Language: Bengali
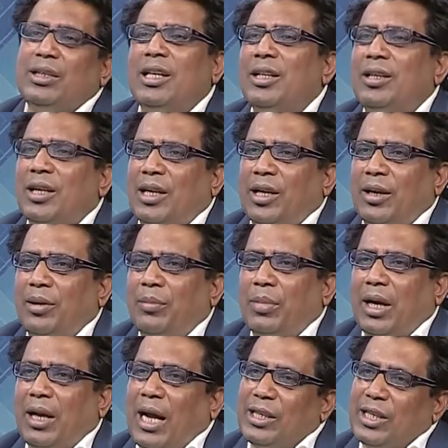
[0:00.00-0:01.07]
দেখে দেখে বা
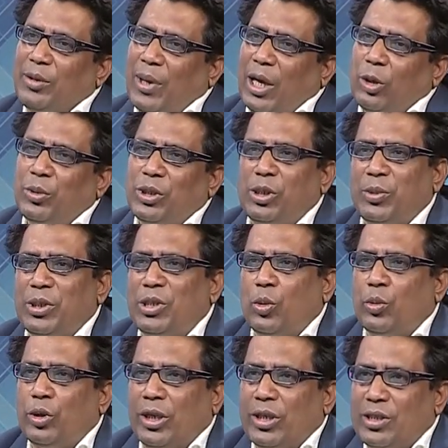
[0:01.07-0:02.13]
কাদের ভালোবেসে বেশি অভিনয়